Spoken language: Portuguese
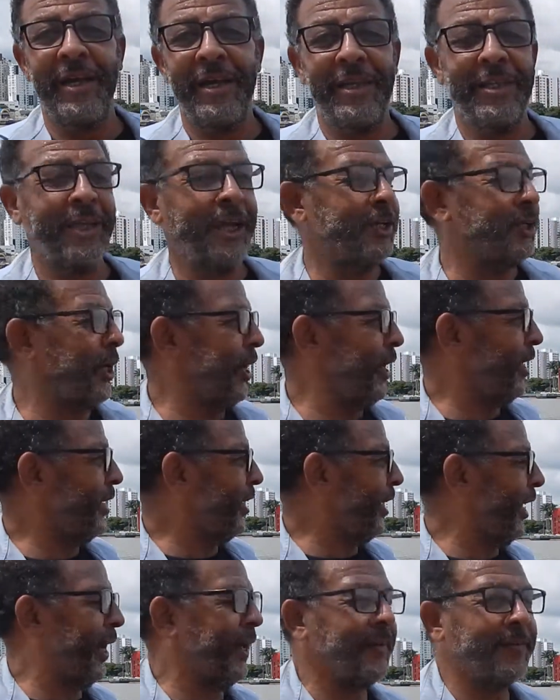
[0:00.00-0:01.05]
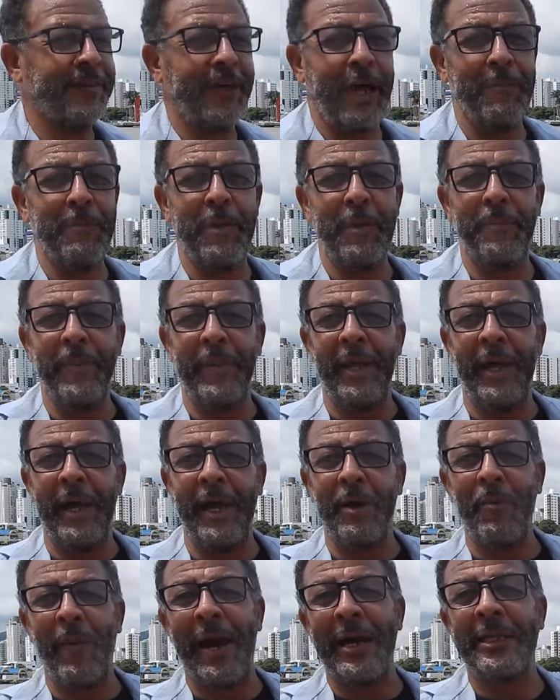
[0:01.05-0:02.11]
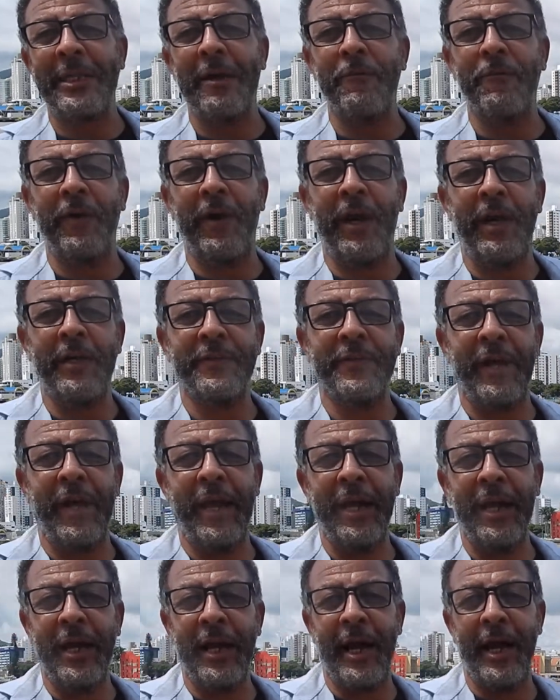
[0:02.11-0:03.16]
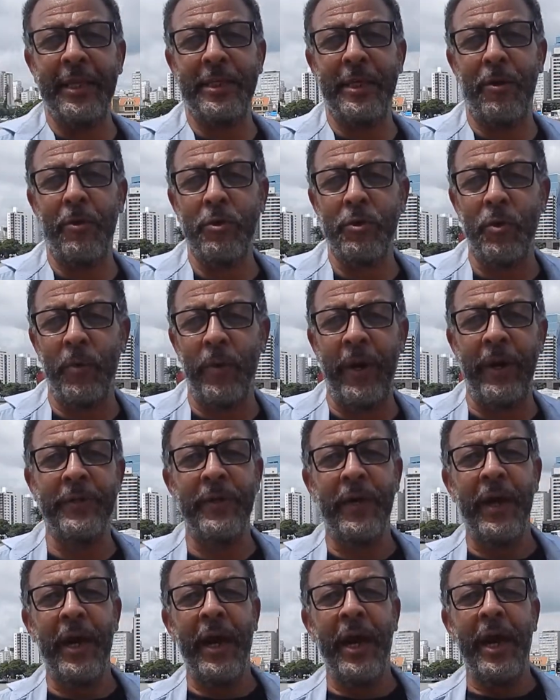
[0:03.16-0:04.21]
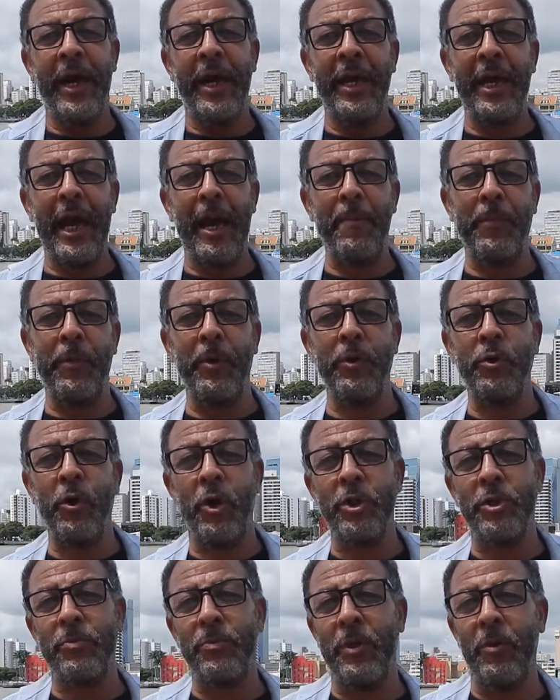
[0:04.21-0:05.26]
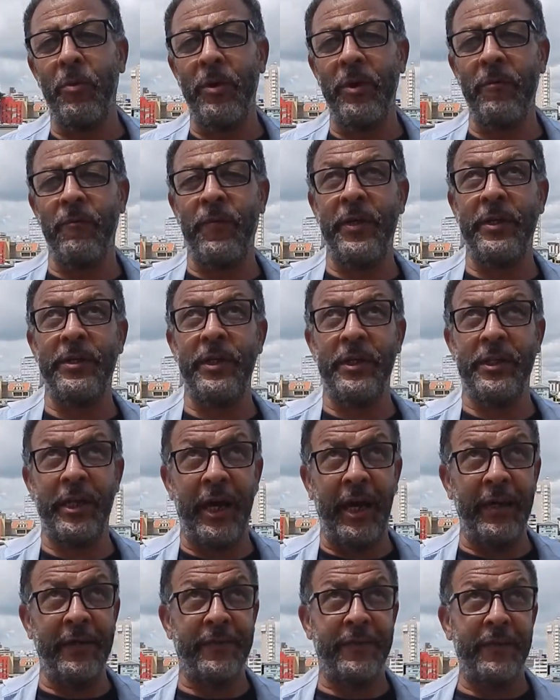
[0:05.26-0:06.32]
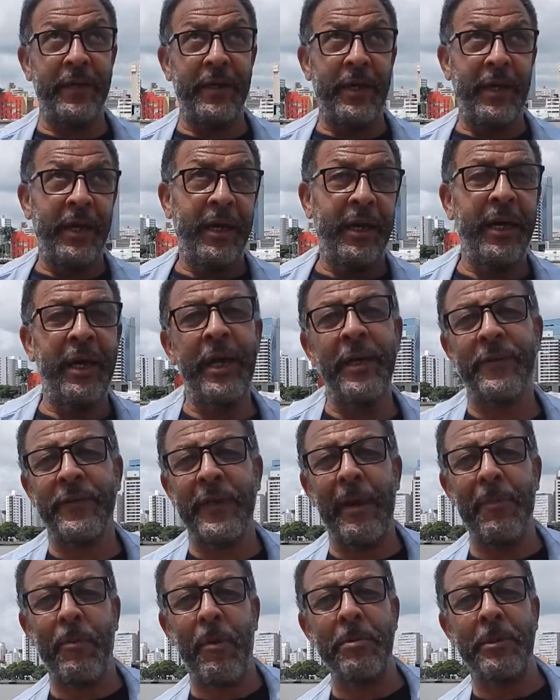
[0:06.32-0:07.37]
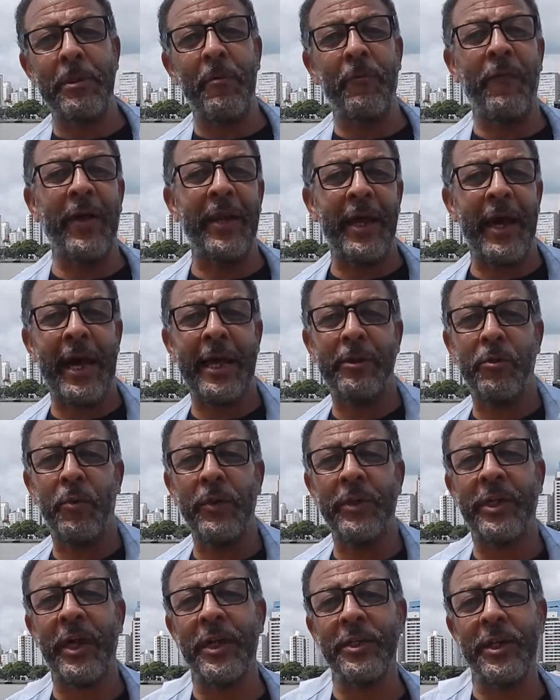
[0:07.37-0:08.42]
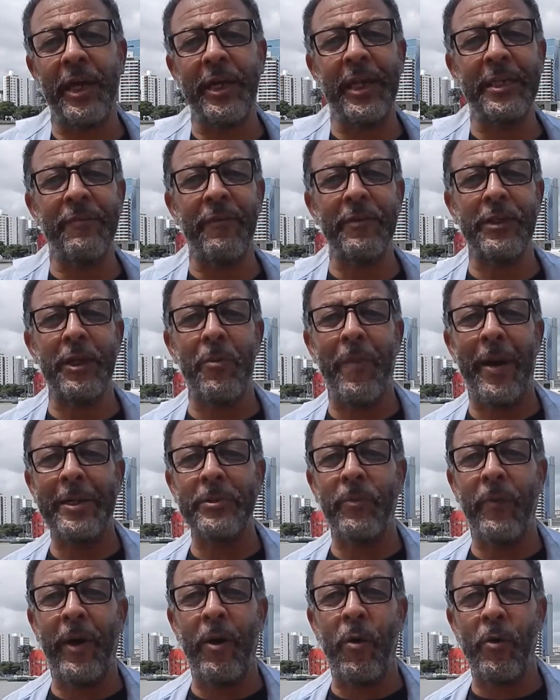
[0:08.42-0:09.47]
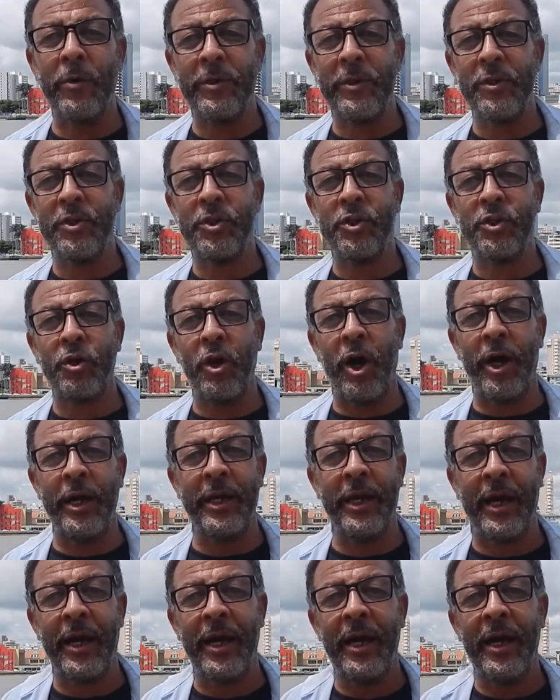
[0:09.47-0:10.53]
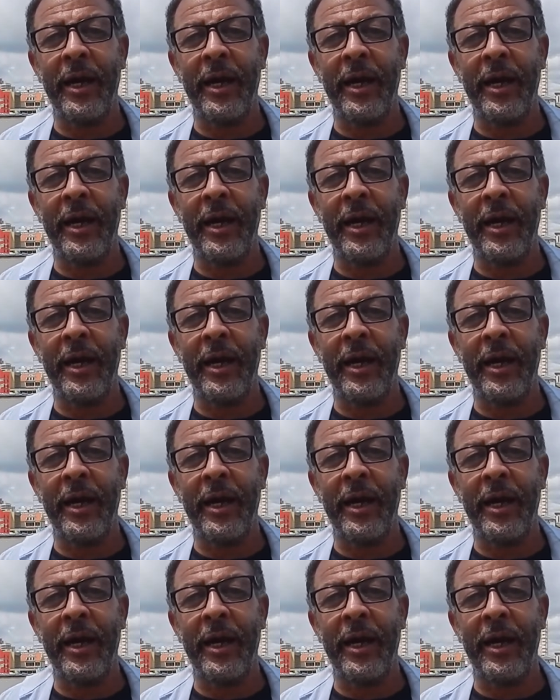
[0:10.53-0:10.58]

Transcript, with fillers: Itajaí que recebe pela quarta vez a regata Ocean Race em abril de 2023. E sempre como tenho falado, Itajaí dessa vez tem mais uma outra história.